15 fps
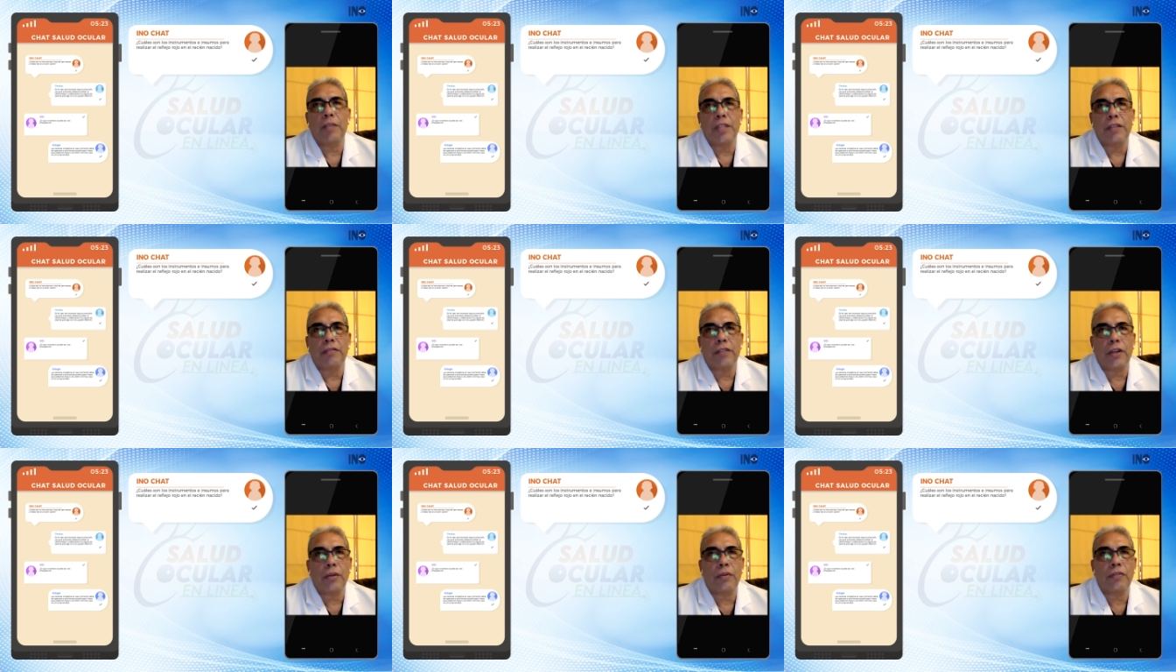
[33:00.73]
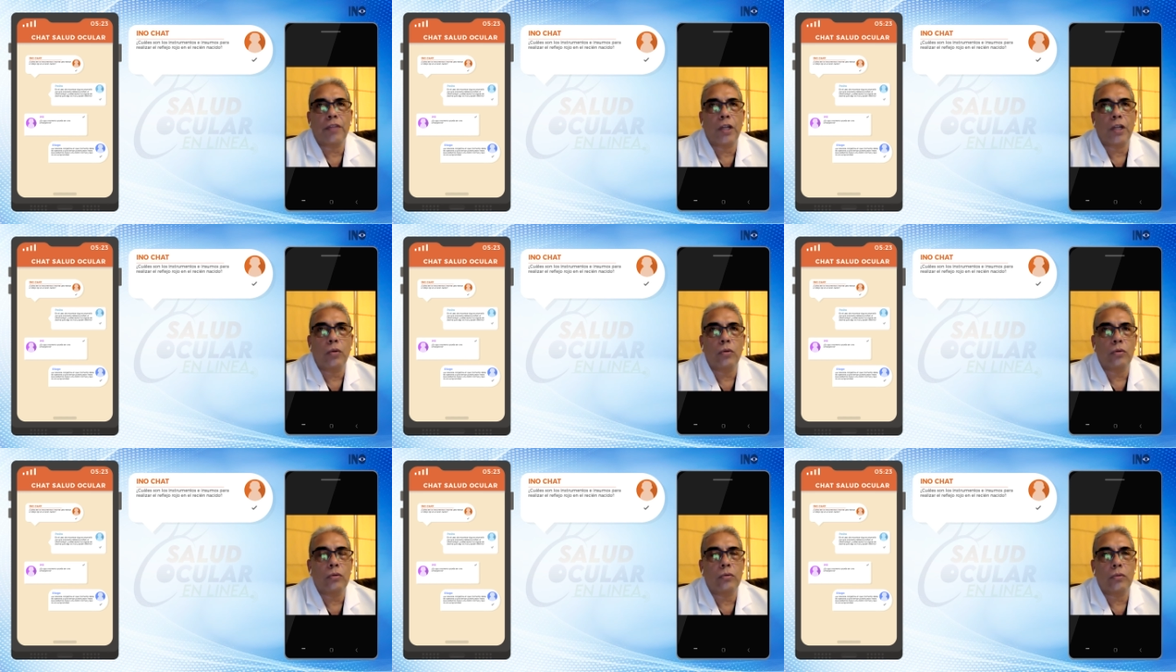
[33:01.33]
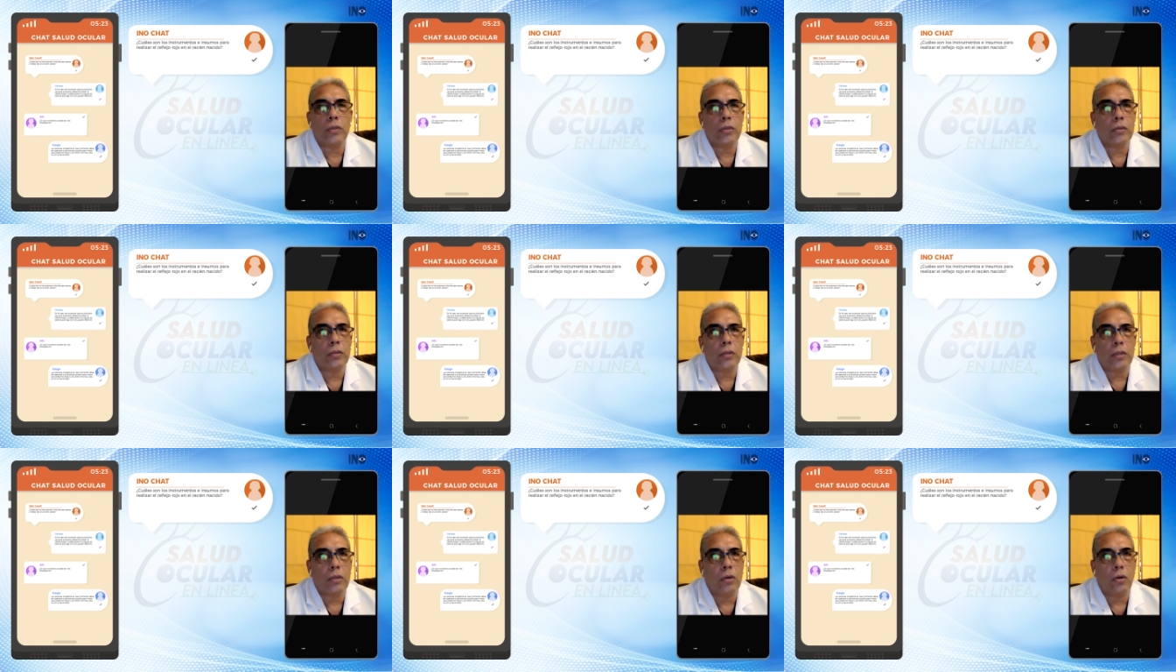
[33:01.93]
el Ministerio de Salud,
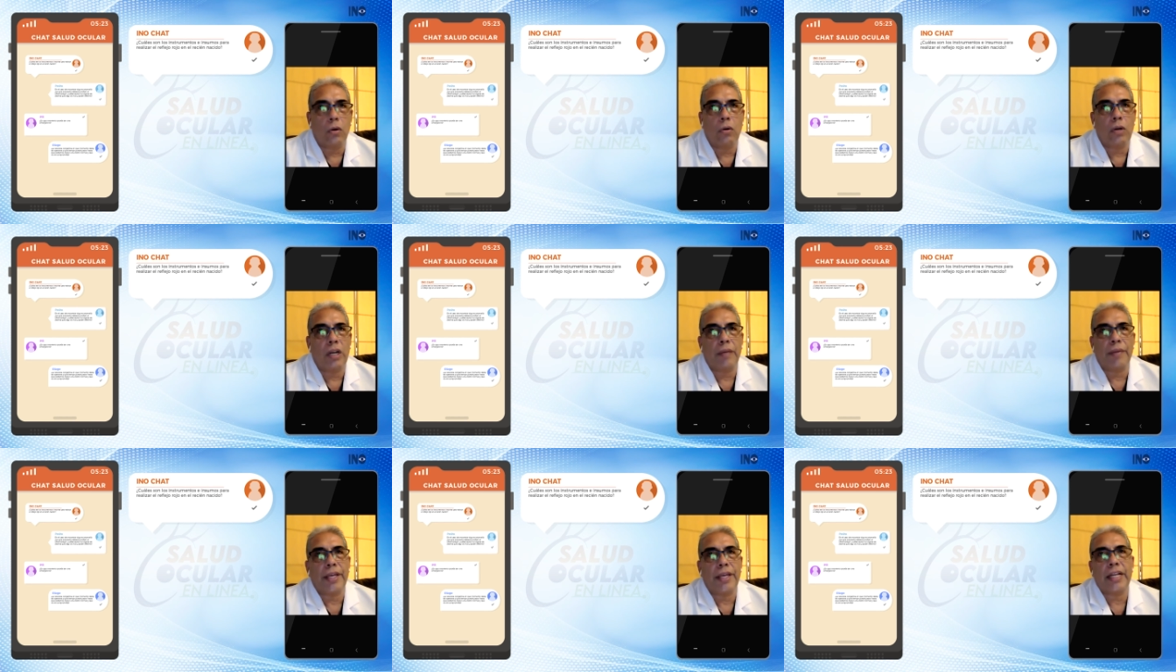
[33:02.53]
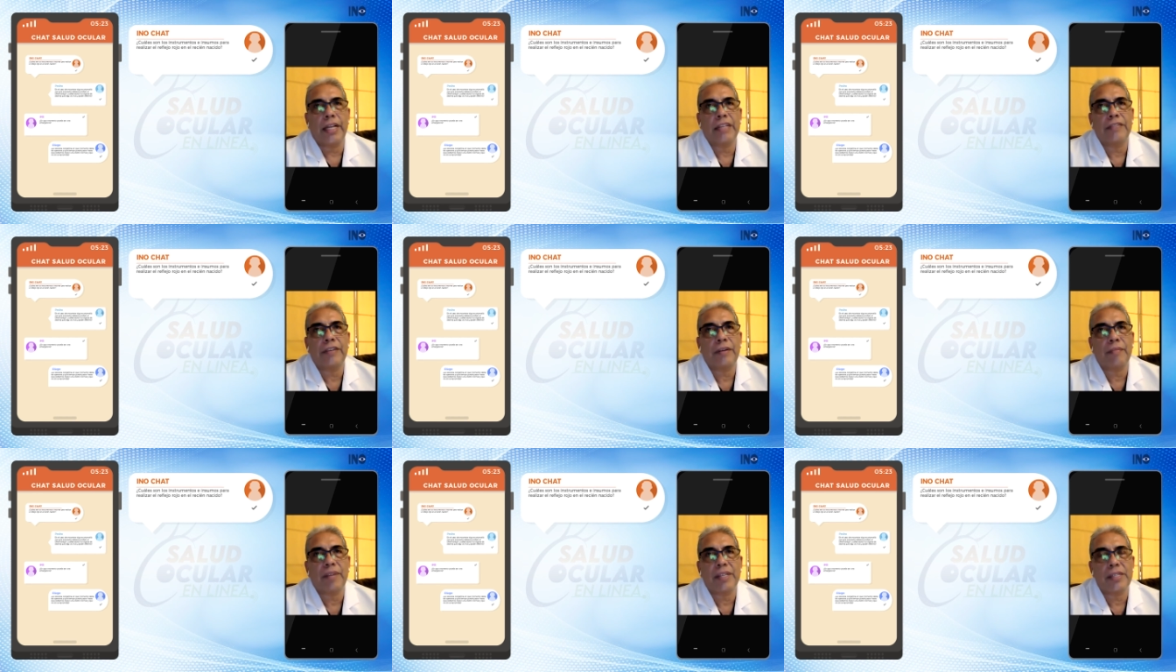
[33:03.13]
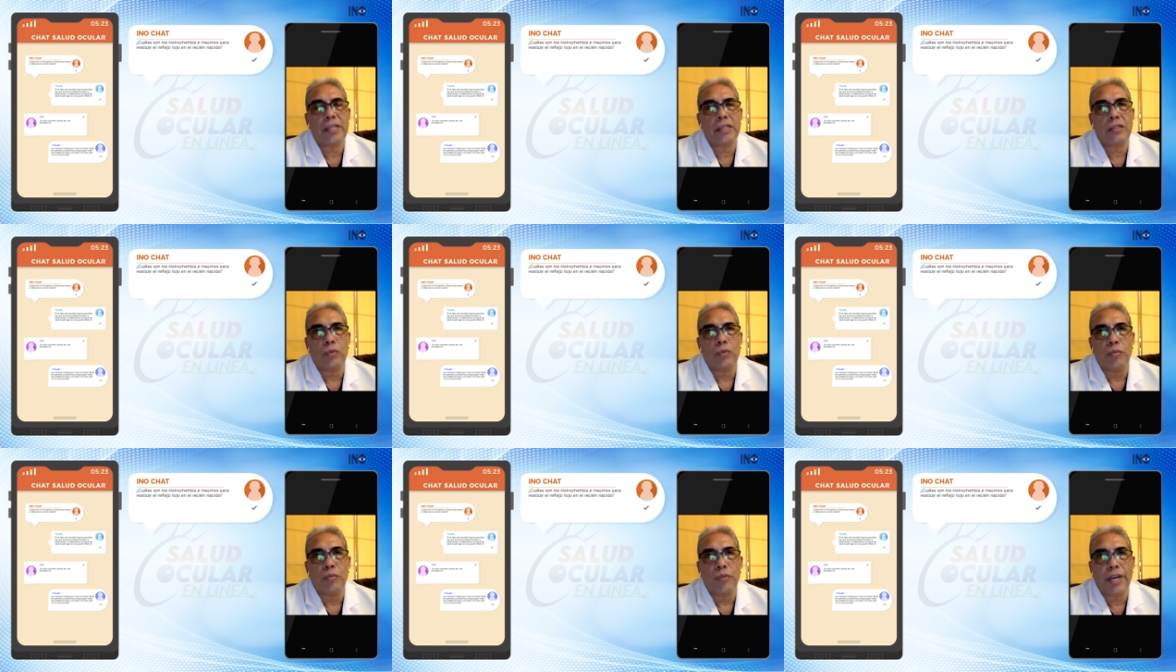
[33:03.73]
o la venden en las farmacias,
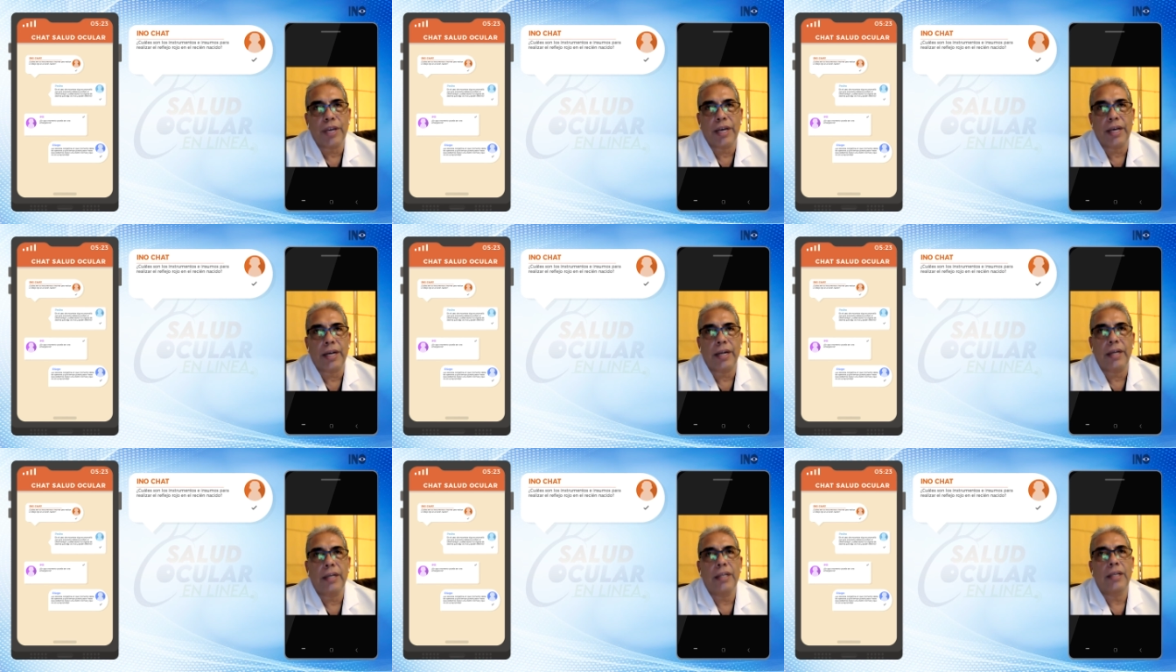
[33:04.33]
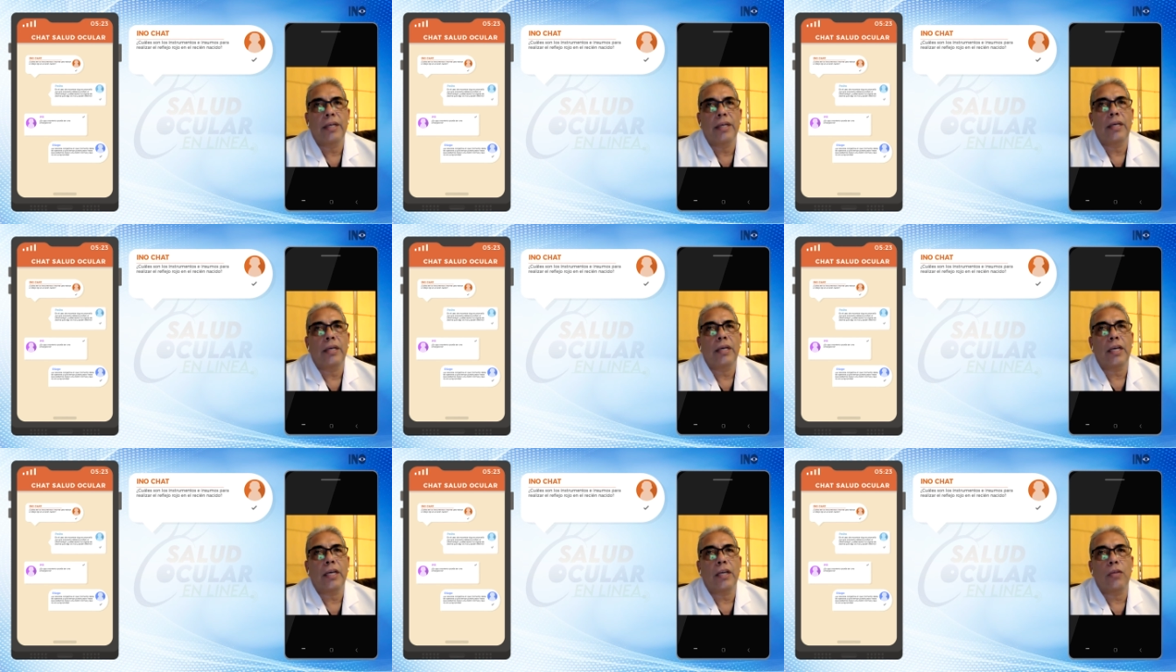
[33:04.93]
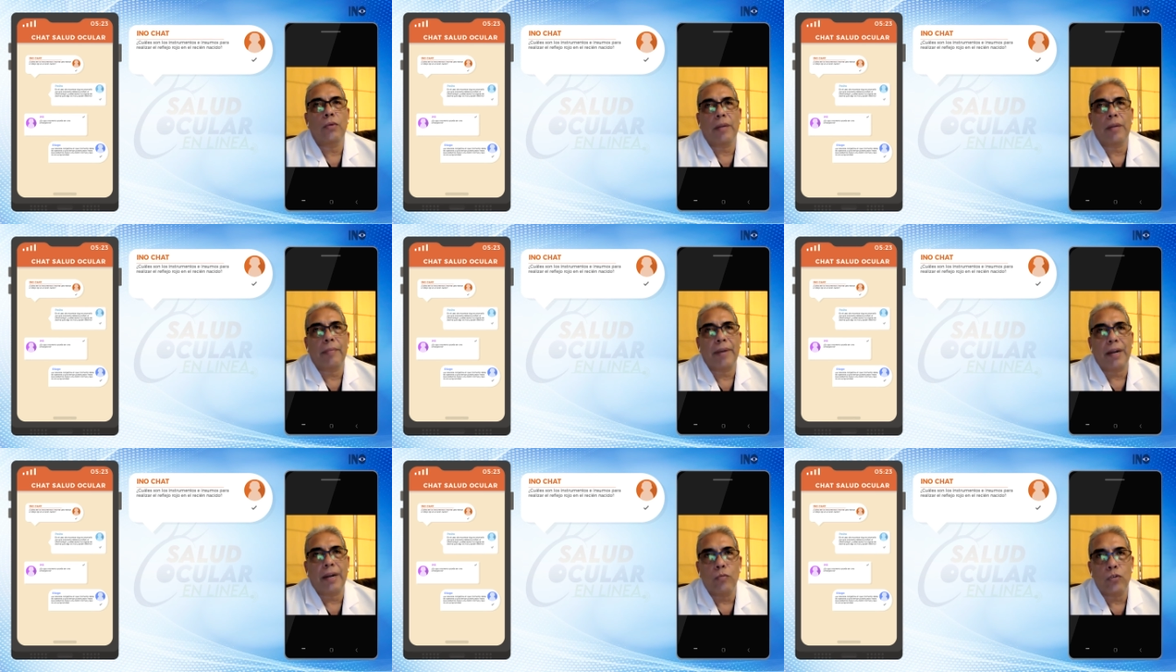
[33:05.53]
no es muy cara y dura
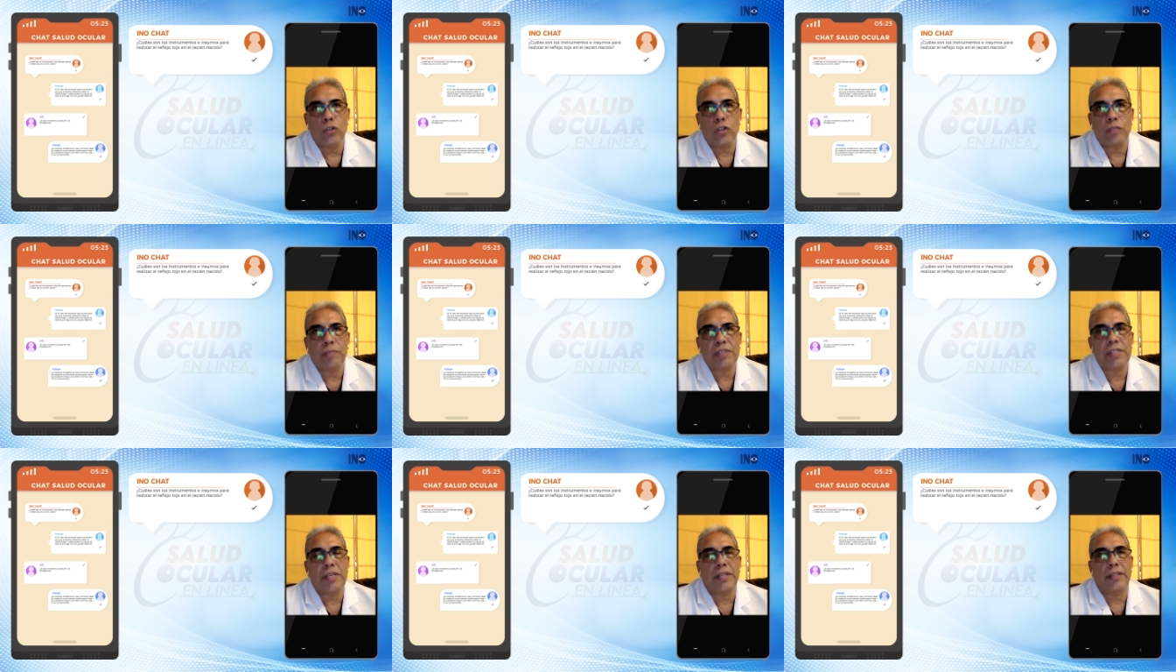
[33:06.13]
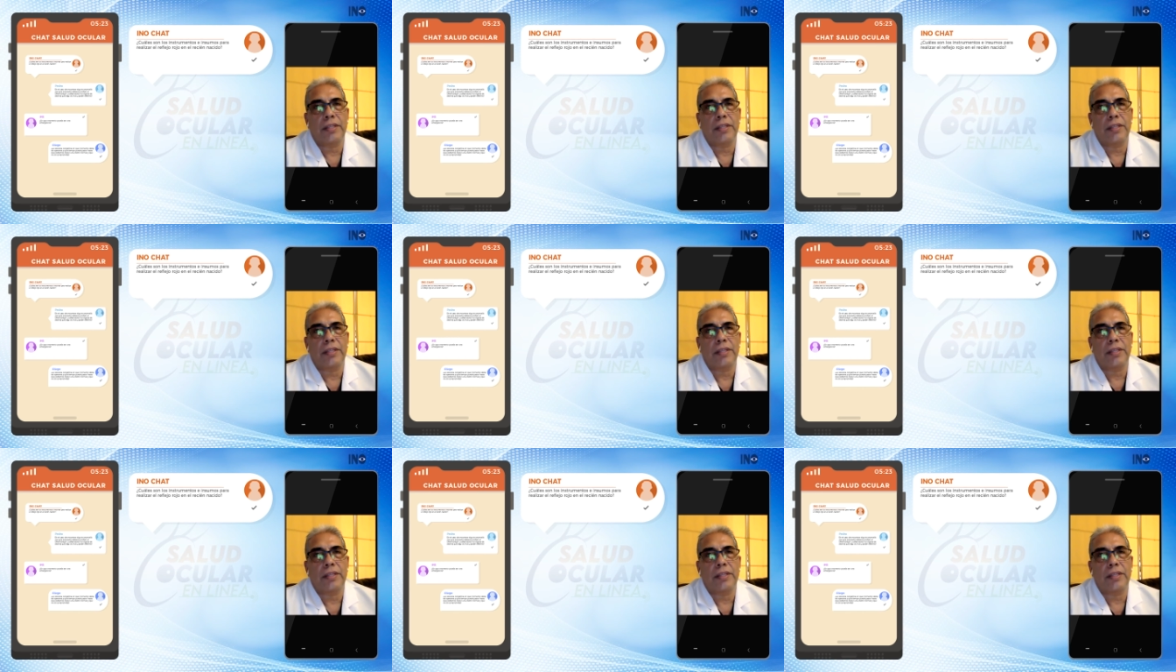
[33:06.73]
para muchos pacientes,